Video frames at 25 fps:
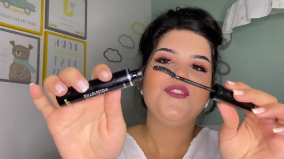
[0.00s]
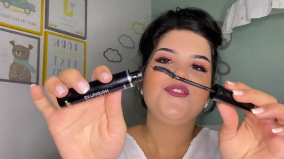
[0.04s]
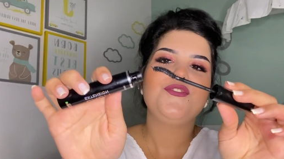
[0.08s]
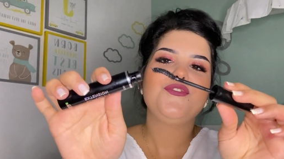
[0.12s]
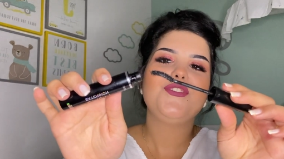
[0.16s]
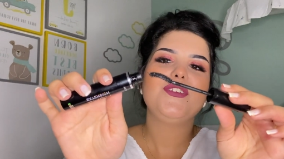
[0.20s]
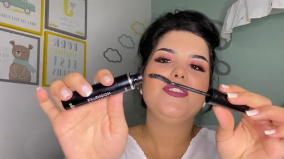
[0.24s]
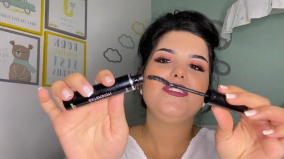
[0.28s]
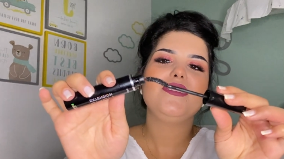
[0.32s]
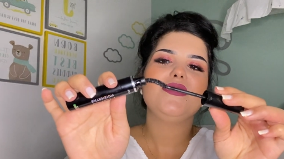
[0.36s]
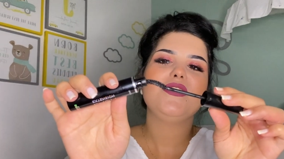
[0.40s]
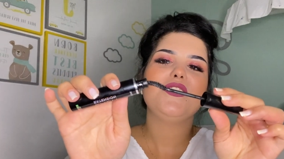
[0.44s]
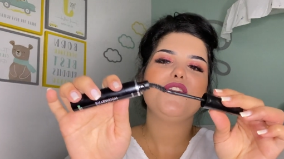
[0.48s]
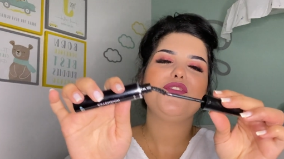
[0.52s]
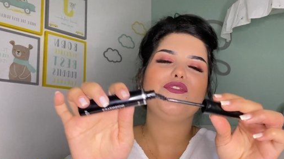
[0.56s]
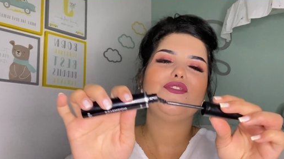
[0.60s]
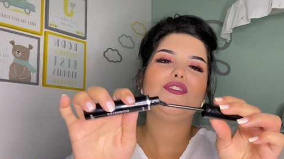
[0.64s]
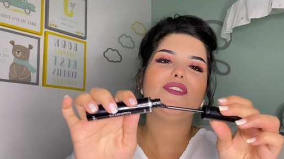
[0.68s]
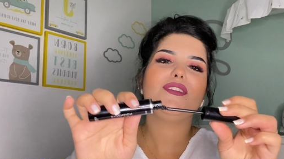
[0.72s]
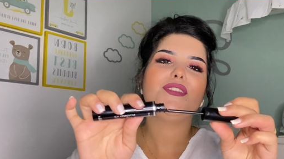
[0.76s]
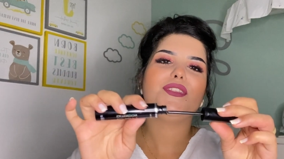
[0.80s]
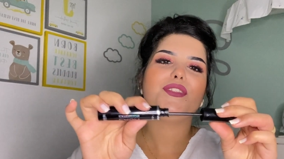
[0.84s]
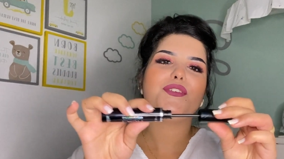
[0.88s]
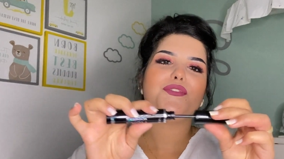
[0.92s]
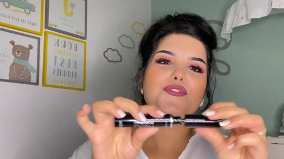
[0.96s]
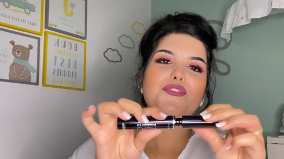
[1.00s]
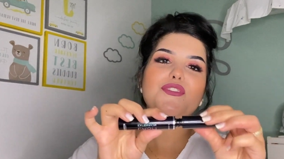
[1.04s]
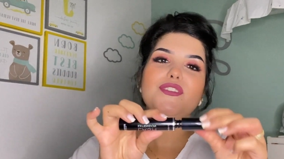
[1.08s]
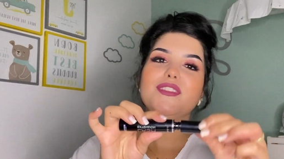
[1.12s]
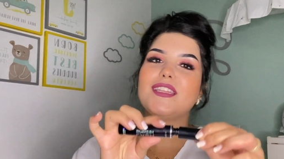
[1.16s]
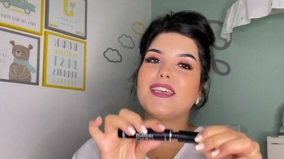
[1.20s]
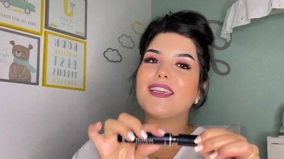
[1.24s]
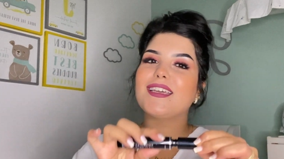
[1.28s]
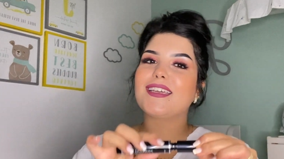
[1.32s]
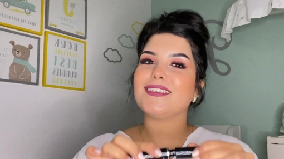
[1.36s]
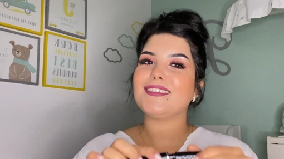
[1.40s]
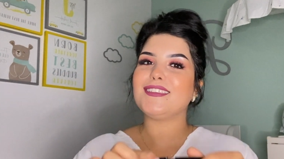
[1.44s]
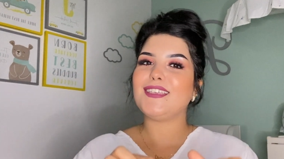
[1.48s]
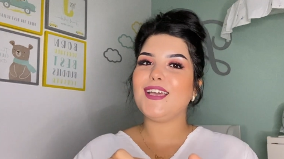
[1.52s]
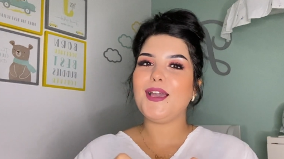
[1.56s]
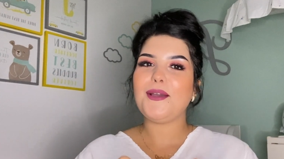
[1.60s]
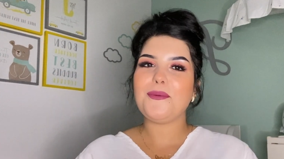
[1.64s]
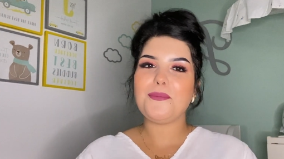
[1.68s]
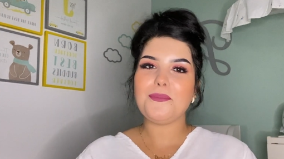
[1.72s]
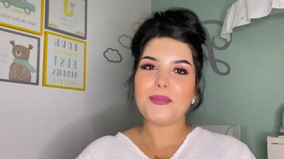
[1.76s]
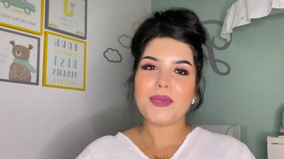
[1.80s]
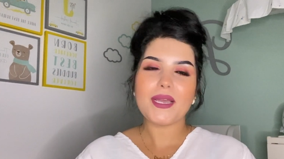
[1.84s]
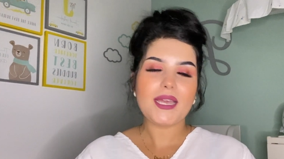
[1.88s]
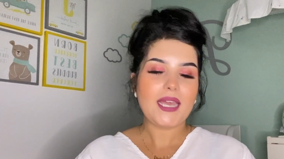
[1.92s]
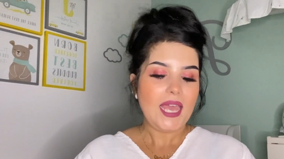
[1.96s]
فنه فنه فنه
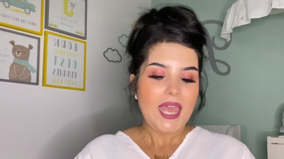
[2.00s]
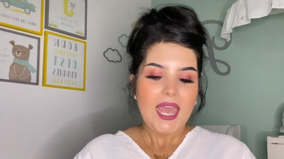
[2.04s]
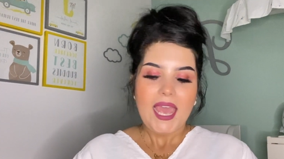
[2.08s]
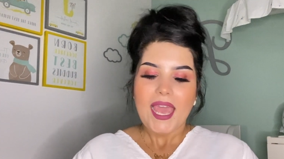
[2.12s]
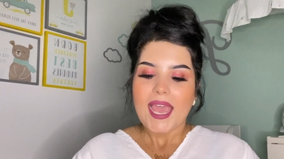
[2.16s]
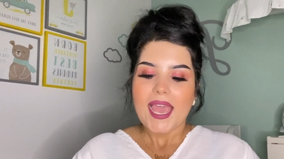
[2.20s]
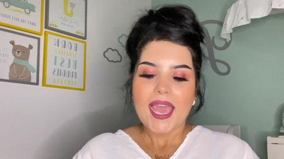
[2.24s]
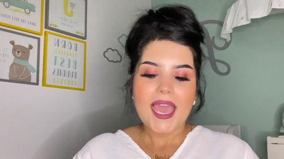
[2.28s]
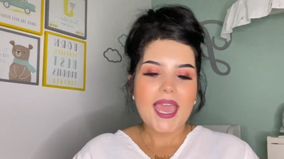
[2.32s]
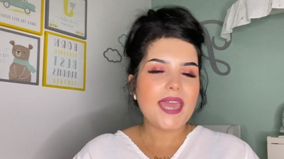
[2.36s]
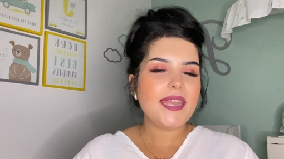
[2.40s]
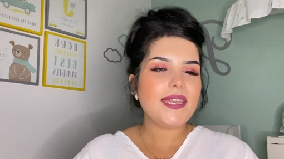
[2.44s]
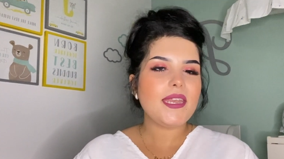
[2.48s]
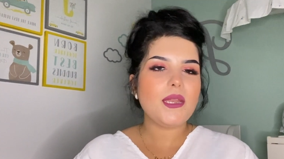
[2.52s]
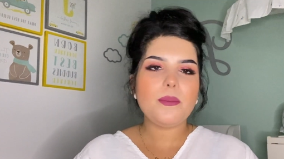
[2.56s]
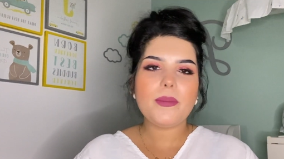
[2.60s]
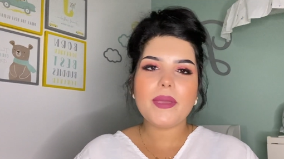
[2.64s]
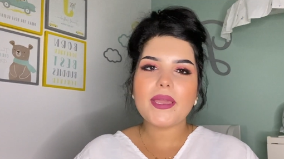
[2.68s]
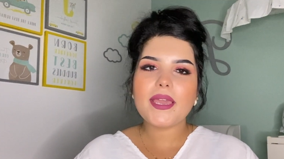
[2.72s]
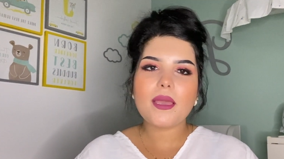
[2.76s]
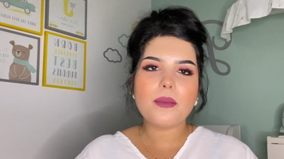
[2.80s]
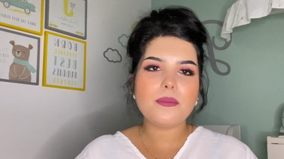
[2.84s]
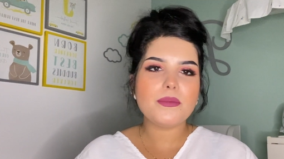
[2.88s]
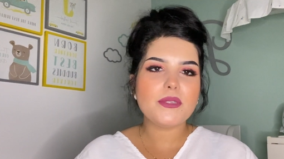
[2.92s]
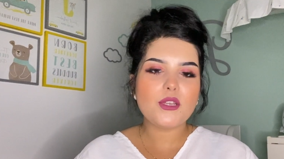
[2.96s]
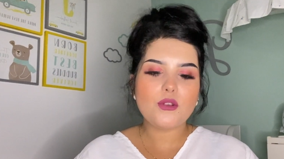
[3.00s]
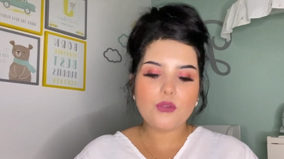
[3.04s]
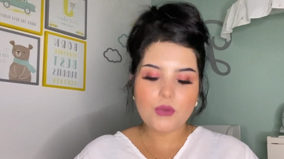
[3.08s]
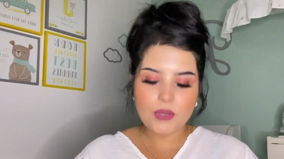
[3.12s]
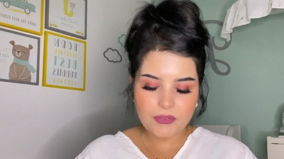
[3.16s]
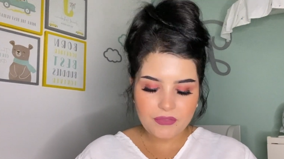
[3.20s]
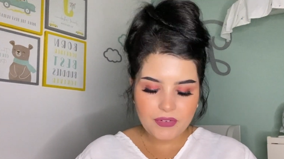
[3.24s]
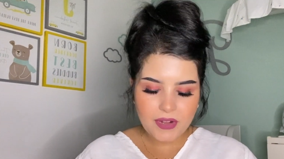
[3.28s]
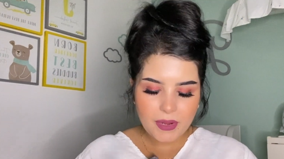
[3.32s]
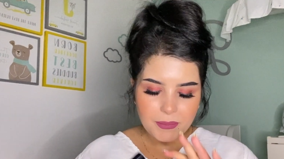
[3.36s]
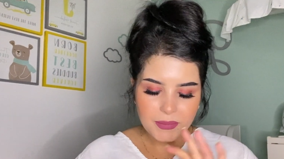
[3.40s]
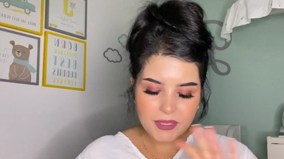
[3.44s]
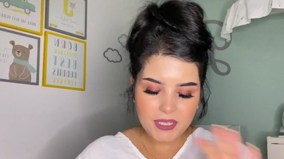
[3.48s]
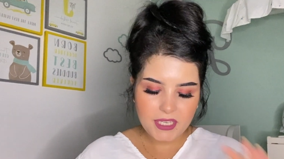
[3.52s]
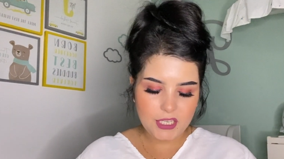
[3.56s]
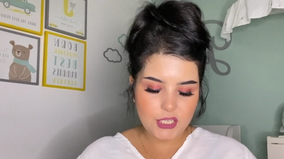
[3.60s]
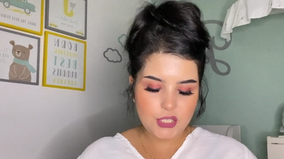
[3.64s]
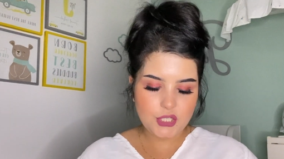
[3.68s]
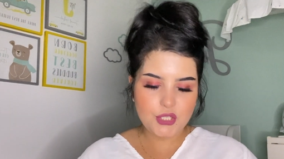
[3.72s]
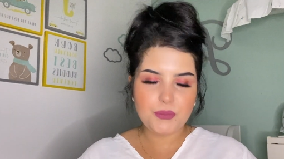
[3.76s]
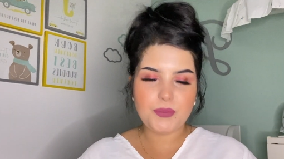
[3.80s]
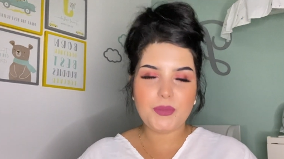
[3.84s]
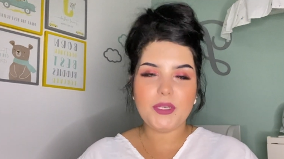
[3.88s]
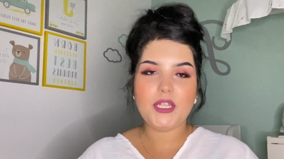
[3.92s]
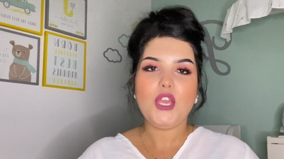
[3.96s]
كتحمق انا الميك اب ديال اوغيفلام
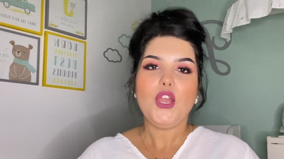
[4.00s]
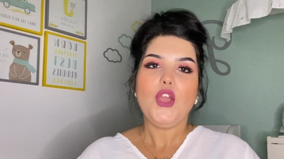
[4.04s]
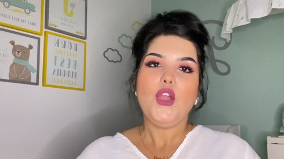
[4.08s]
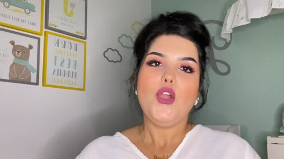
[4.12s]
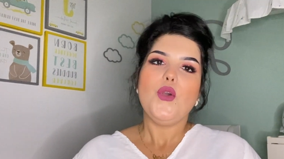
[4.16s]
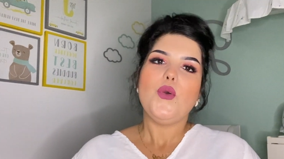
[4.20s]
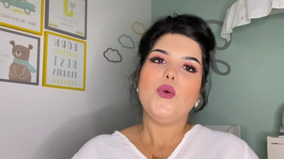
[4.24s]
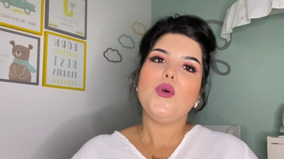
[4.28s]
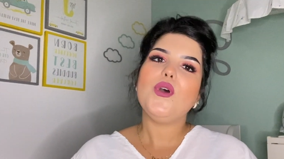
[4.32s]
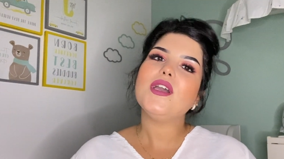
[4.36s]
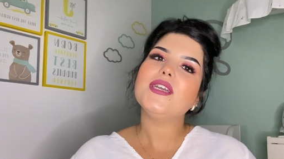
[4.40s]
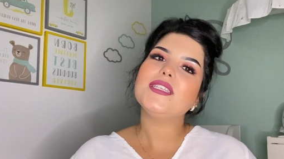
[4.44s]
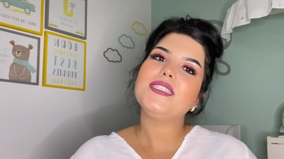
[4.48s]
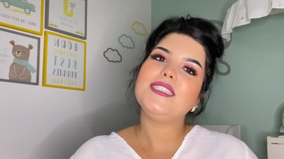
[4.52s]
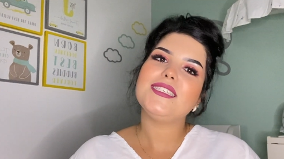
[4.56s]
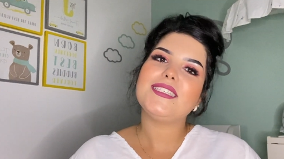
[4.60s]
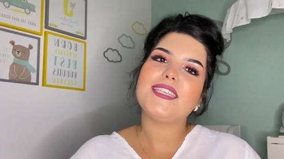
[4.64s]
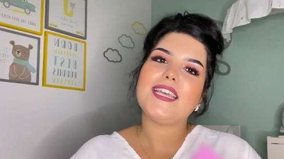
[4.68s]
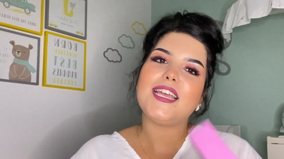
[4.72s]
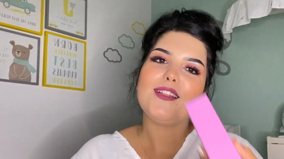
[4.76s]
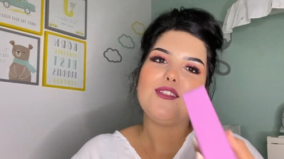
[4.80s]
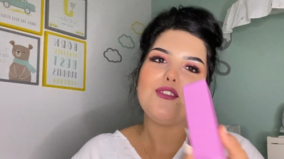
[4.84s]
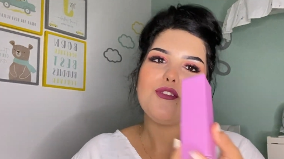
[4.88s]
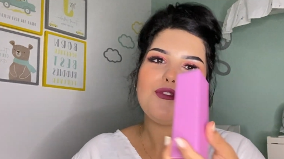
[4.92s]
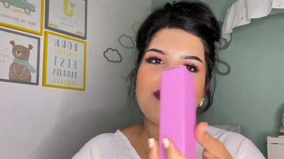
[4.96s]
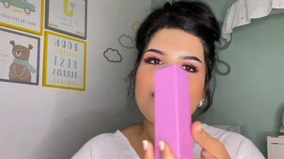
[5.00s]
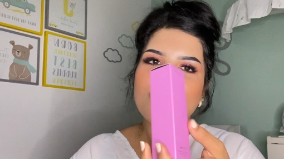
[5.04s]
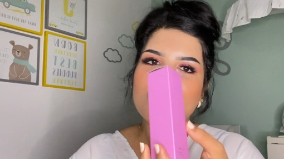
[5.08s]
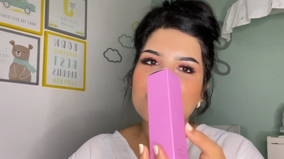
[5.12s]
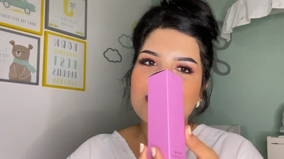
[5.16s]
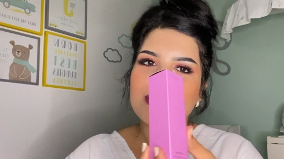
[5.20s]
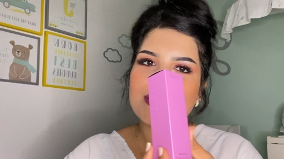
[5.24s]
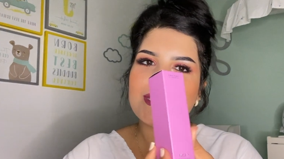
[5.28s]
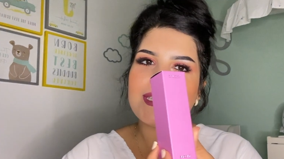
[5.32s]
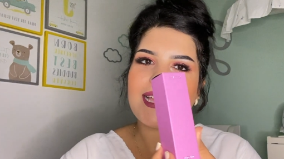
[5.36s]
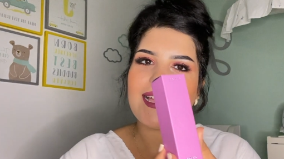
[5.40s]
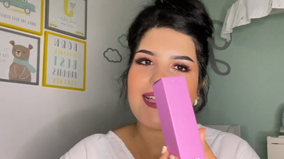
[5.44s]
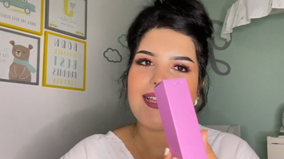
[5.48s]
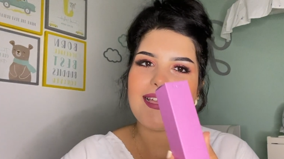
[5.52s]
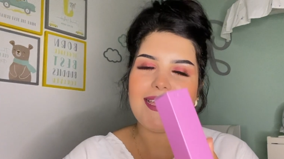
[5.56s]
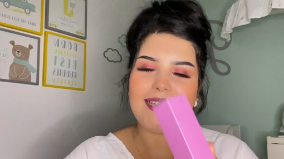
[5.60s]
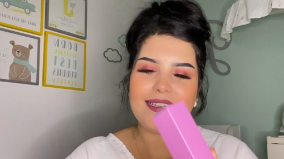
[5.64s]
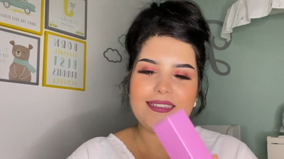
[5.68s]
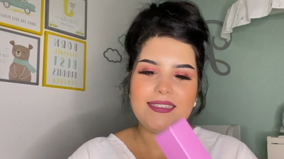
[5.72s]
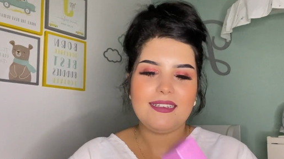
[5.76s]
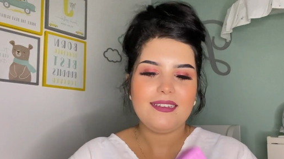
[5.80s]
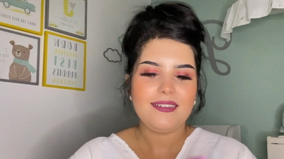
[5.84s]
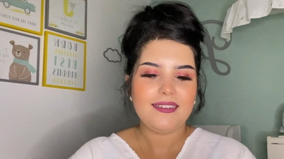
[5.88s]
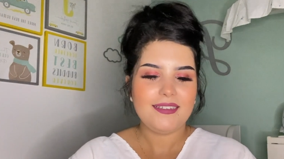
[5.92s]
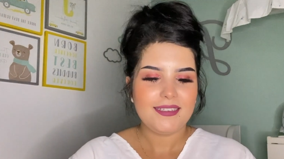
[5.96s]
كيعجبني وخديت هاد لو فون دو
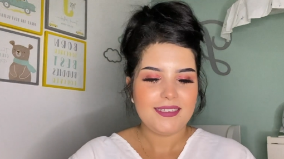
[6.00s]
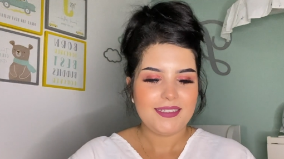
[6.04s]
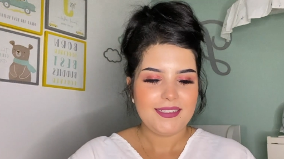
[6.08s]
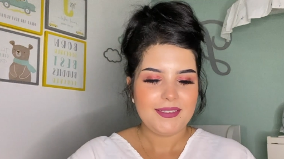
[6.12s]
هذا